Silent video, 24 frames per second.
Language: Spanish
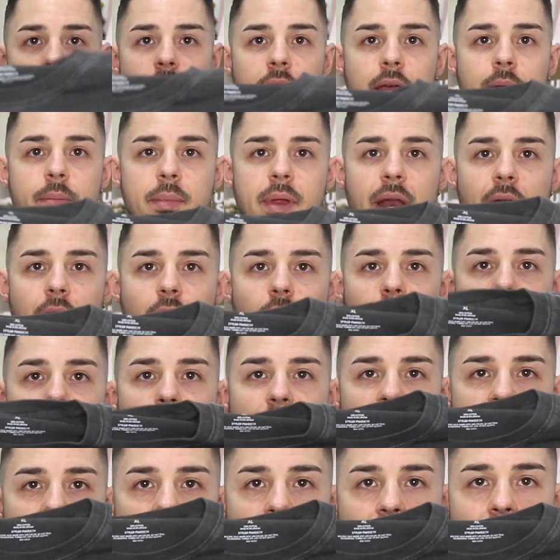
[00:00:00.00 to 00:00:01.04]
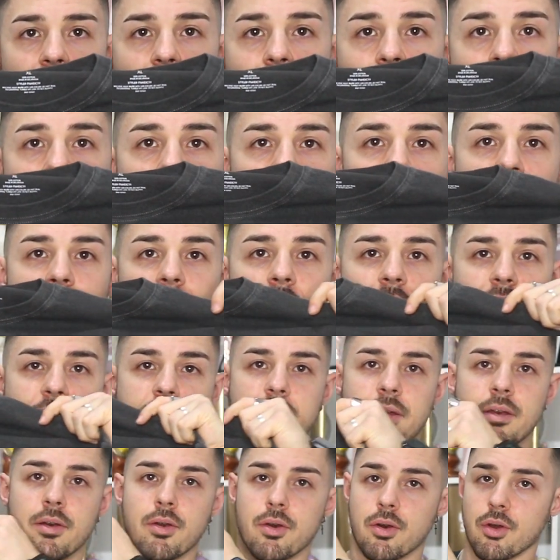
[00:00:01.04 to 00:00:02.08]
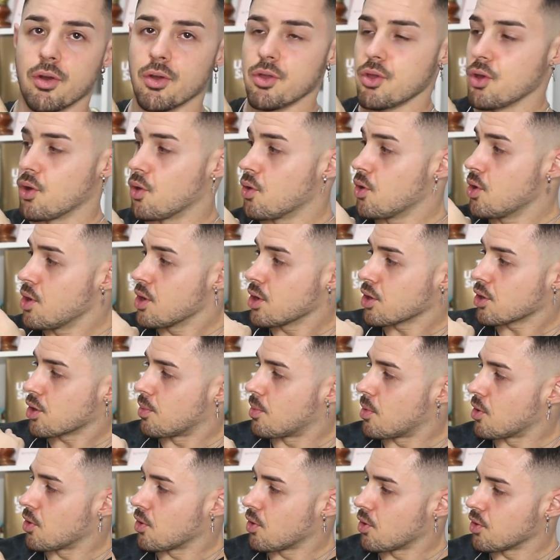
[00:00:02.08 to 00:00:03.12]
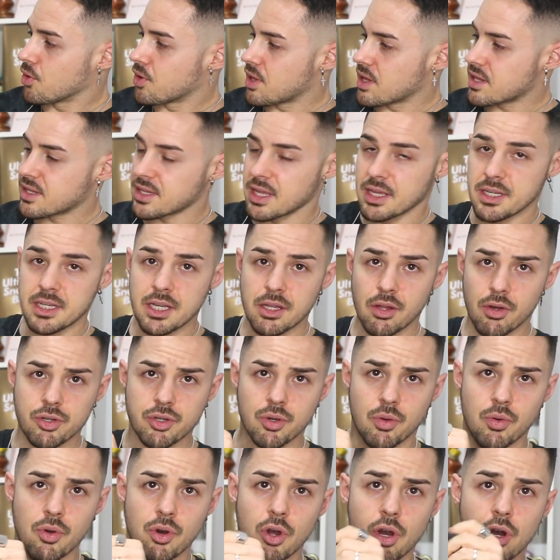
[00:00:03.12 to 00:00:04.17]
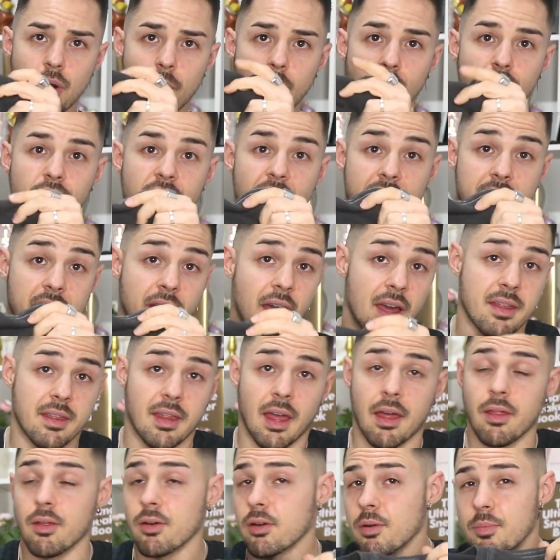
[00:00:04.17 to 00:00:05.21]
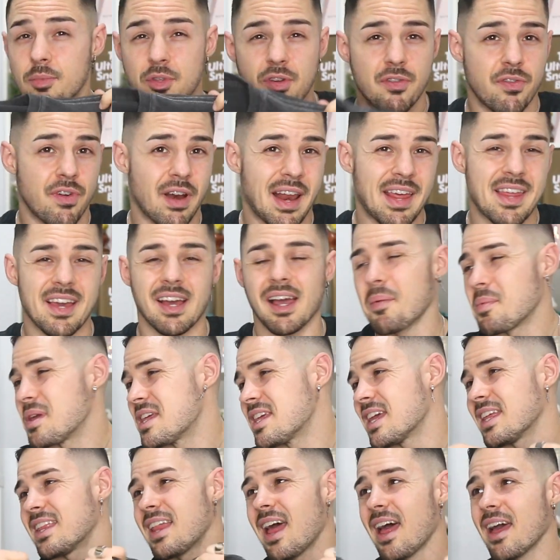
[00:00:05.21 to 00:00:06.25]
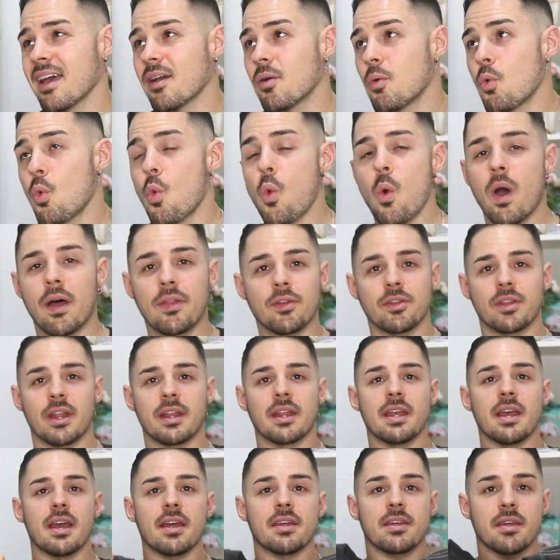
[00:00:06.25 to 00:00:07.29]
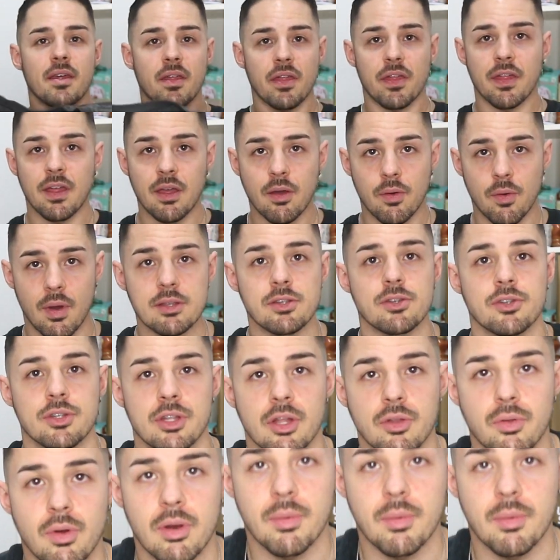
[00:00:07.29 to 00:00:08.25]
Y mirad, os lo voy a enseñar. Es rollo como desteñido, oscuro, como un desgastado, como si fuera esa camiseta cuando tenías 5 años de tu